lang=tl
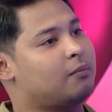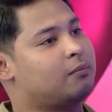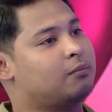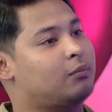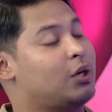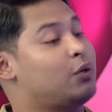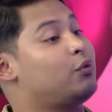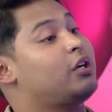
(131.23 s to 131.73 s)

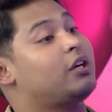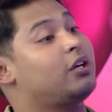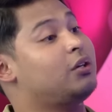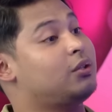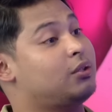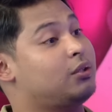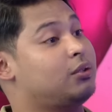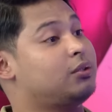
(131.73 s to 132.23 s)
mag-work
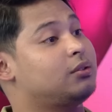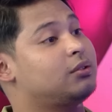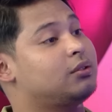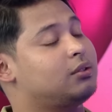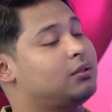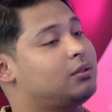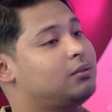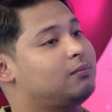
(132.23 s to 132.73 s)
kayo,
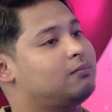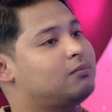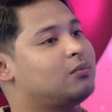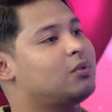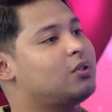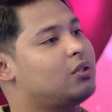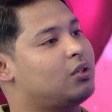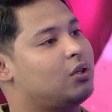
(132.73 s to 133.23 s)

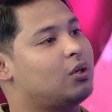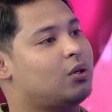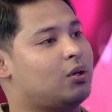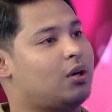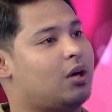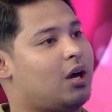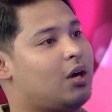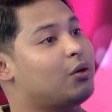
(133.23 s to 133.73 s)

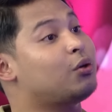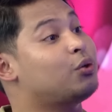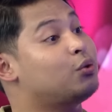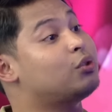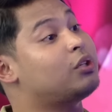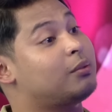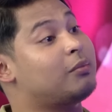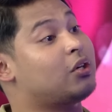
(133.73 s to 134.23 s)
ako yung
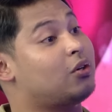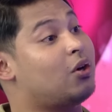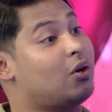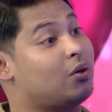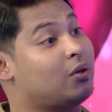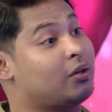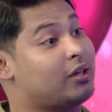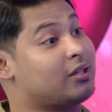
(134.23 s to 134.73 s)
unang
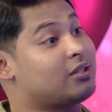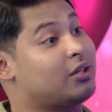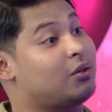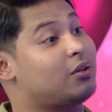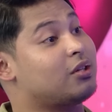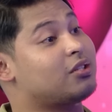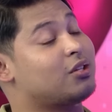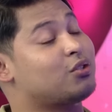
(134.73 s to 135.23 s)
magko-congrats
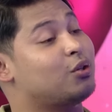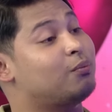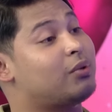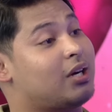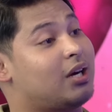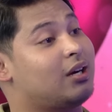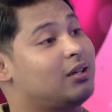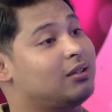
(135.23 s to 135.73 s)
sa'yo kasi
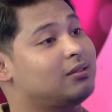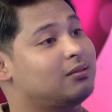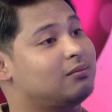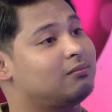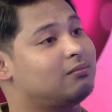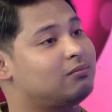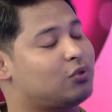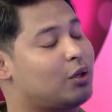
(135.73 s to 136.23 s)
sobrang,
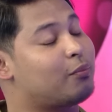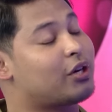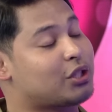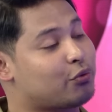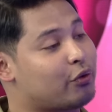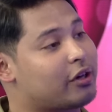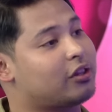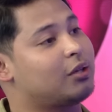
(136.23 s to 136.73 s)
sobrang
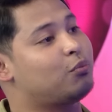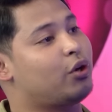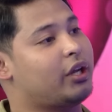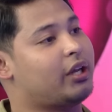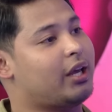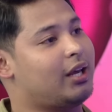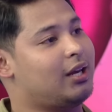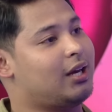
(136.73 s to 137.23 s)
swerte mo
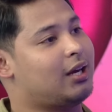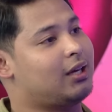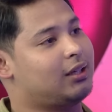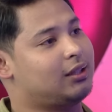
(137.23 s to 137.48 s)
kay Kayla.